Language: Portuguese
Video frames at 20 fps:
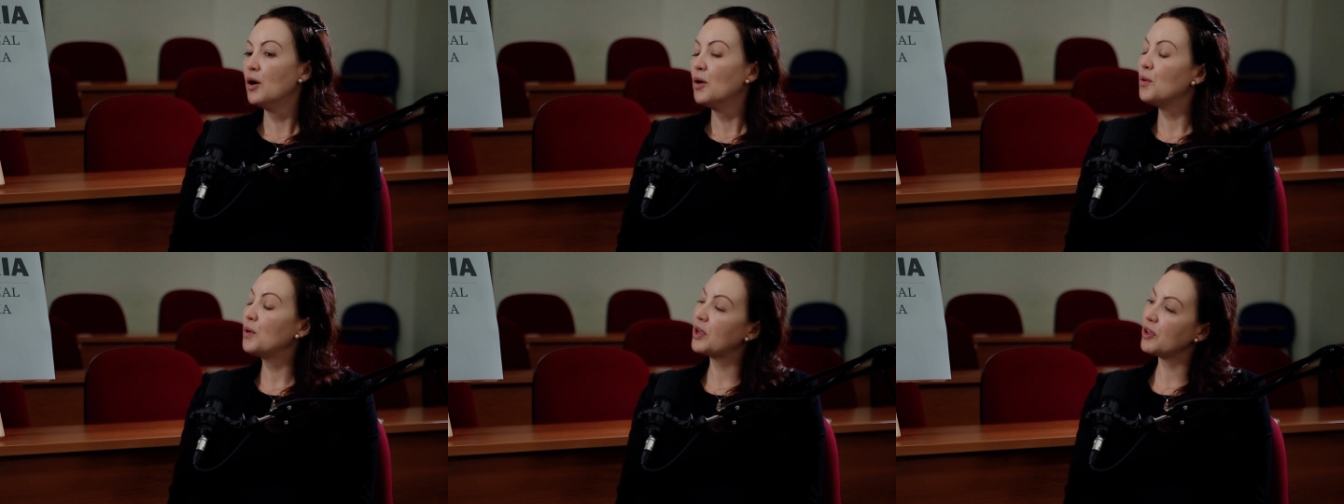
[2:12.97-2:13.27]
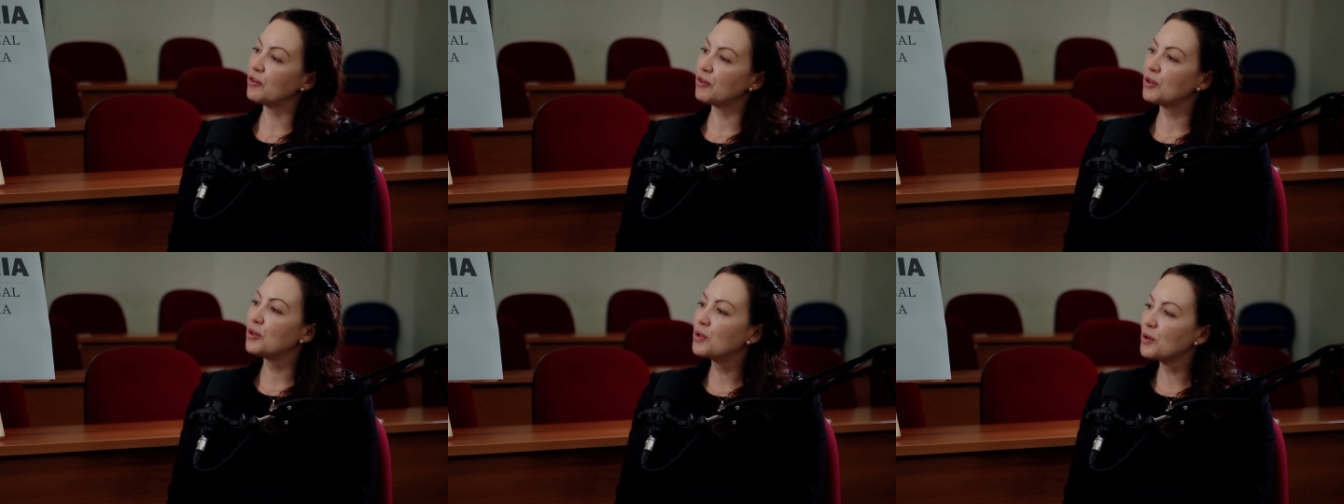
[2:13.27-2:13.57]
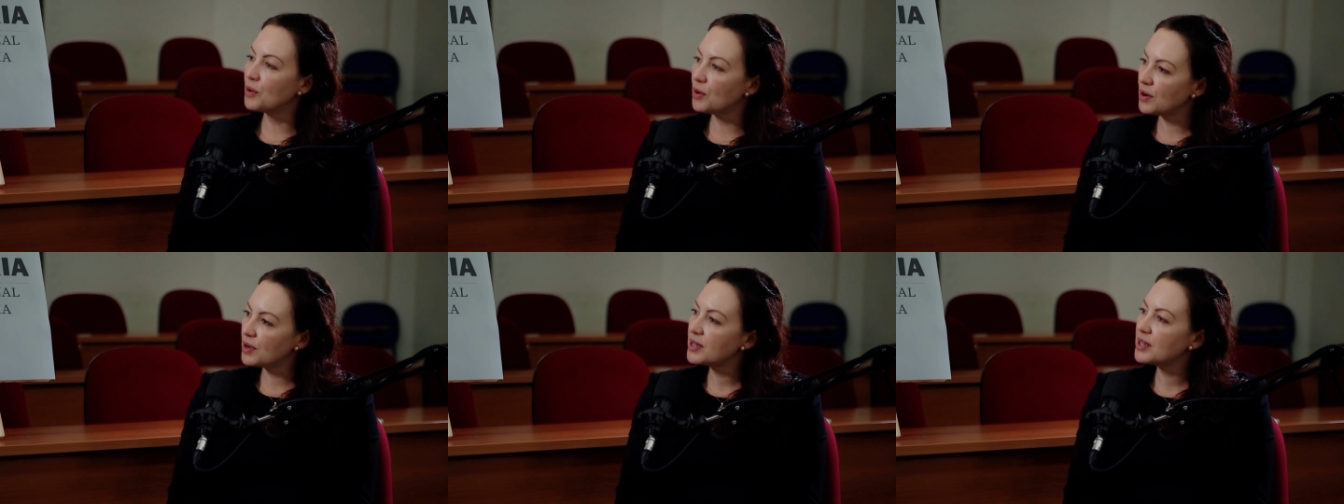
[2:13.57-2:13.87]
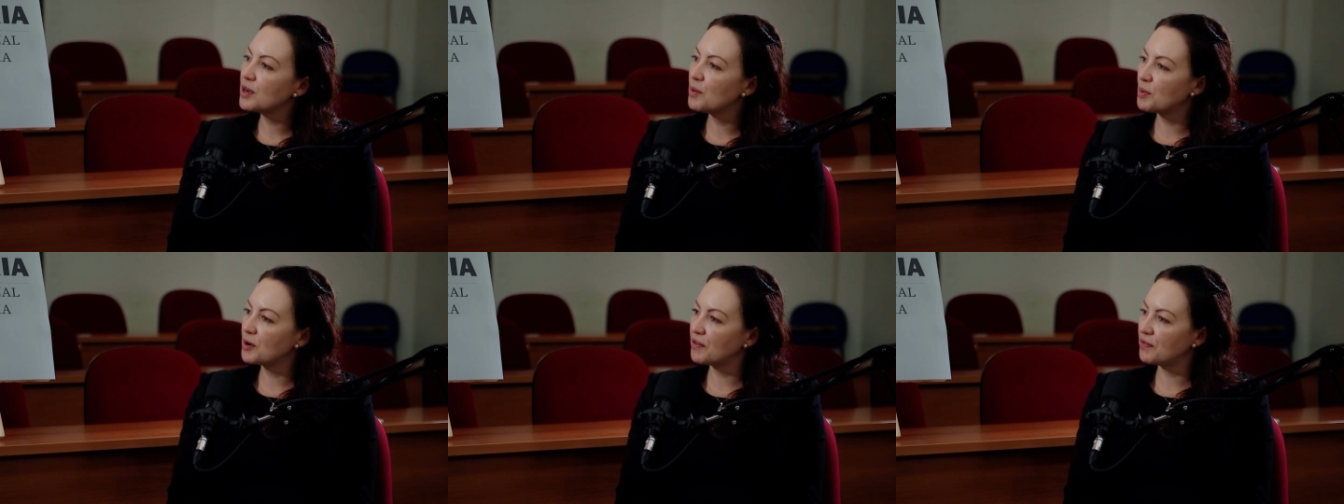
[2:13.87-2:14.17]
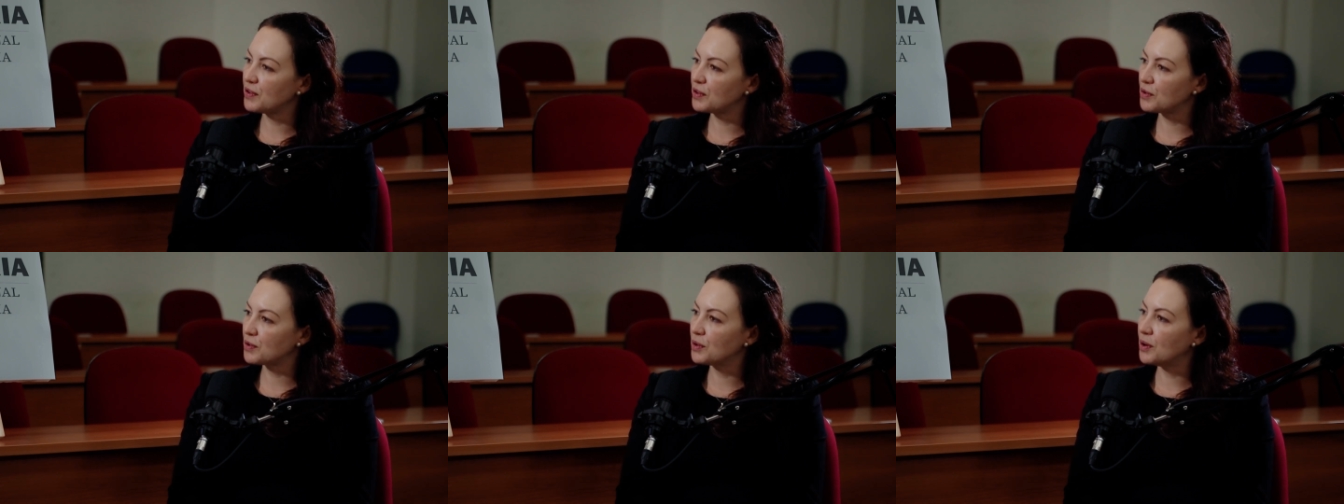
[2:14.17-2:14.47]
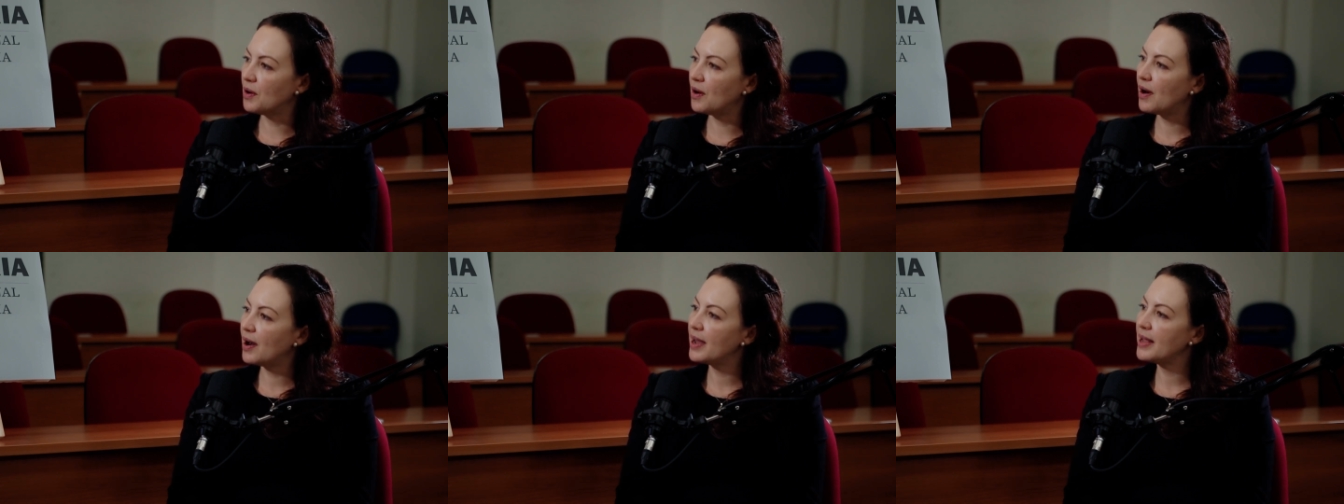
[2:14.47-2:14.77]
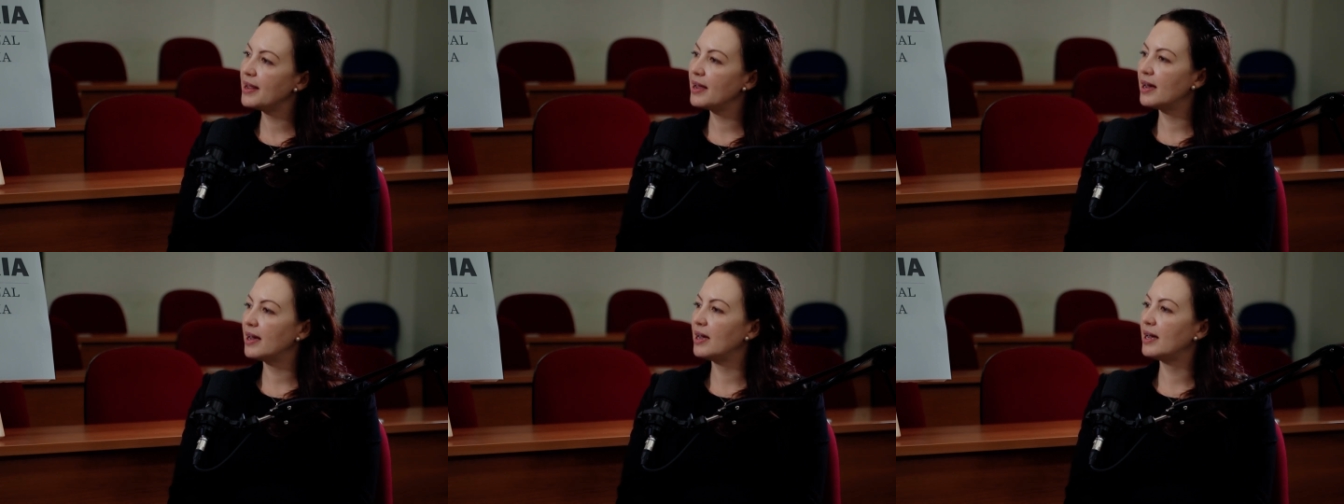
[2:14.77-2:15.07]
o que te trouxe ao
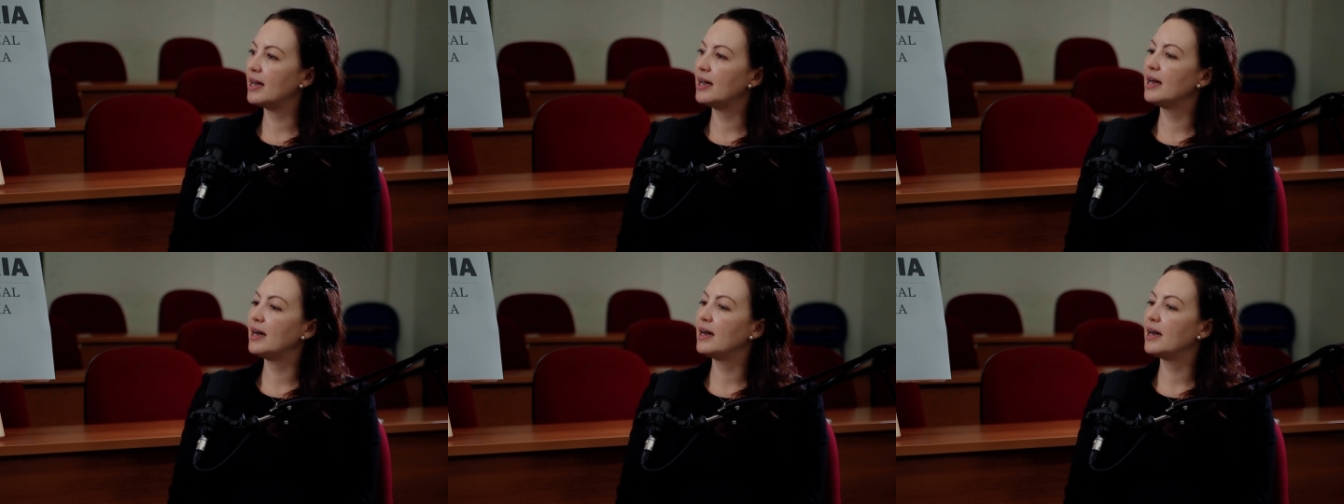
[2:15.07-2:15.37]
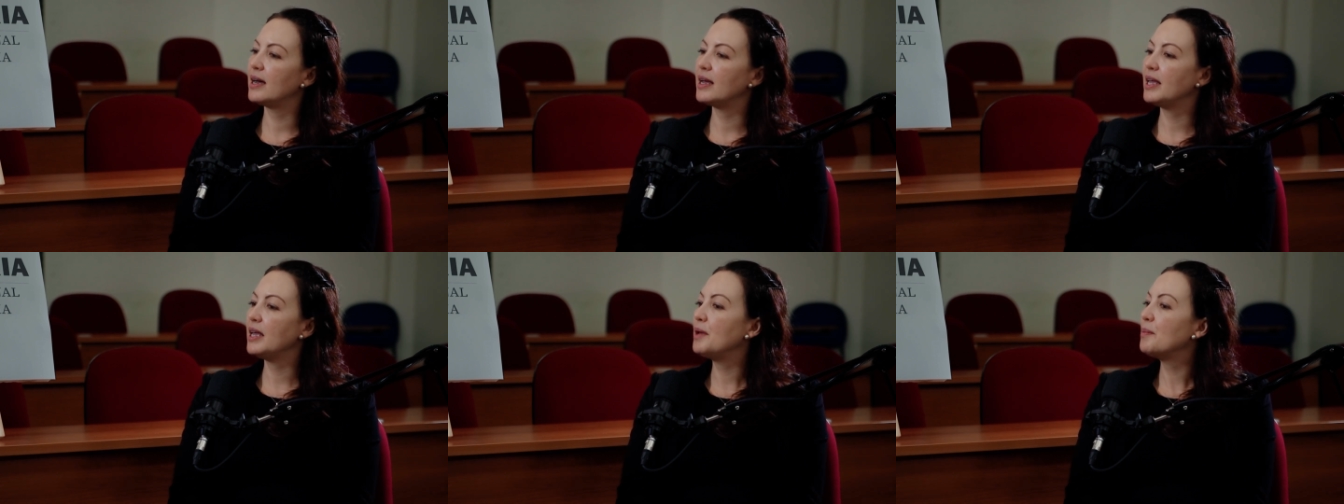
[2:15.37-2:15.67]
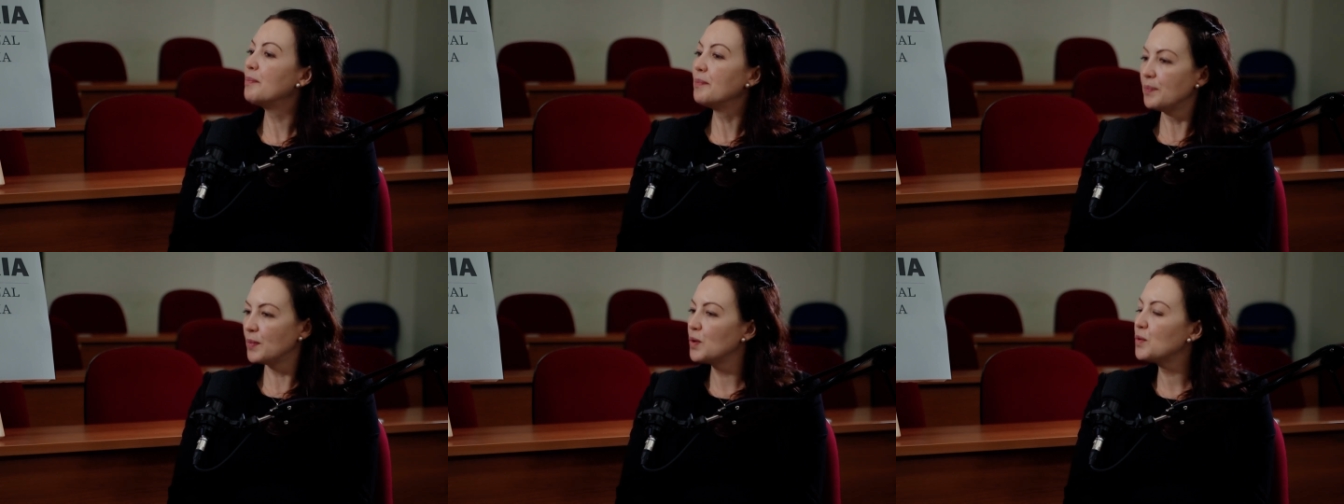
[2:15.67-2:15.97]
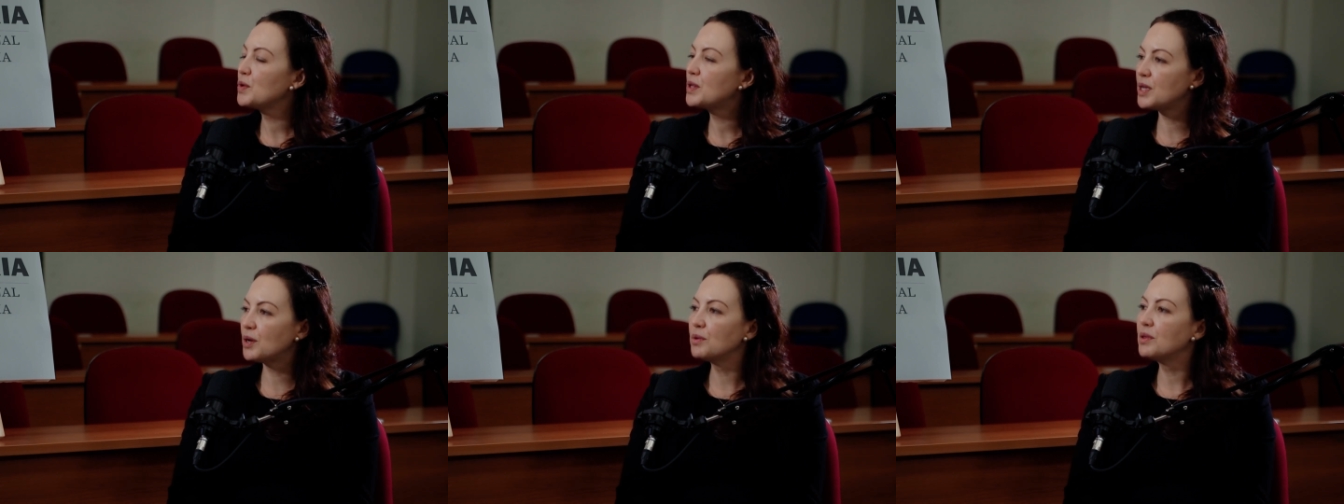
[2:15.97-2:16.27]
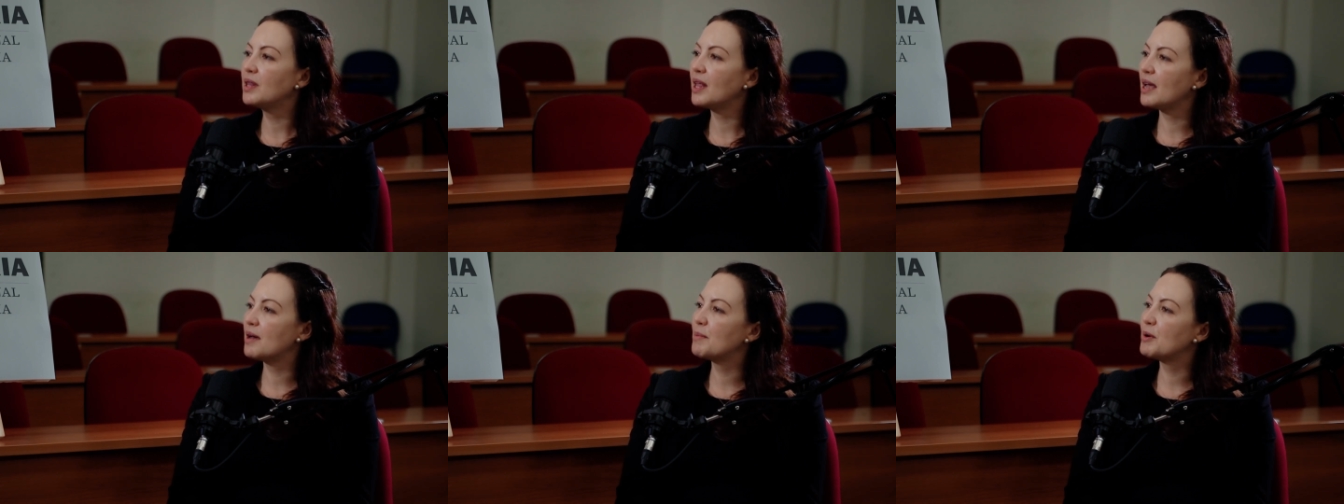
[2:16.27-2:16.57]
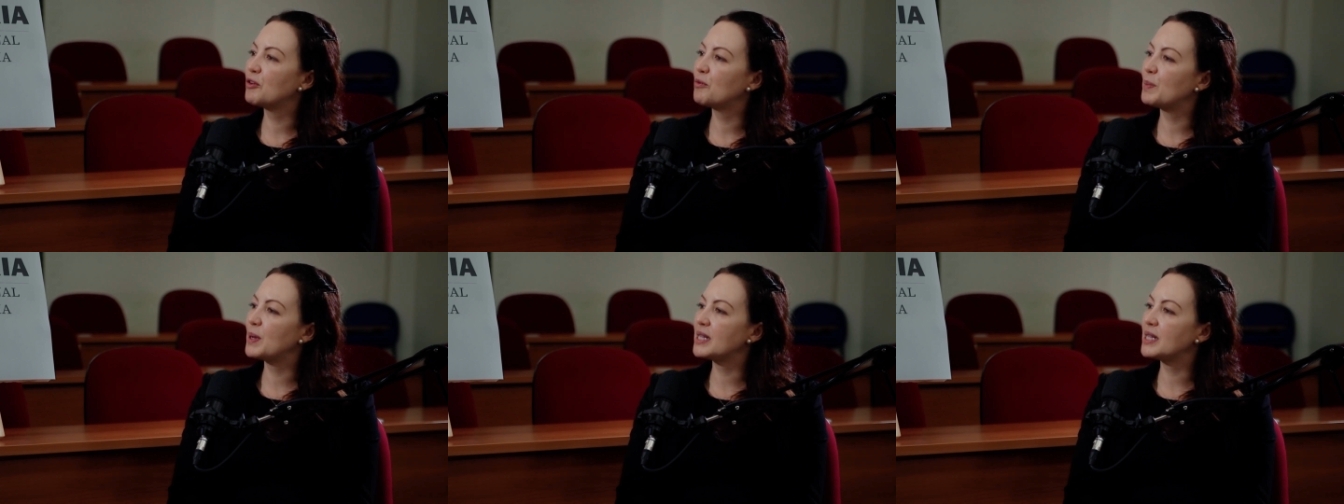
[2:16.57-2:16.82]
Profistória uh, ah, e o seu tema de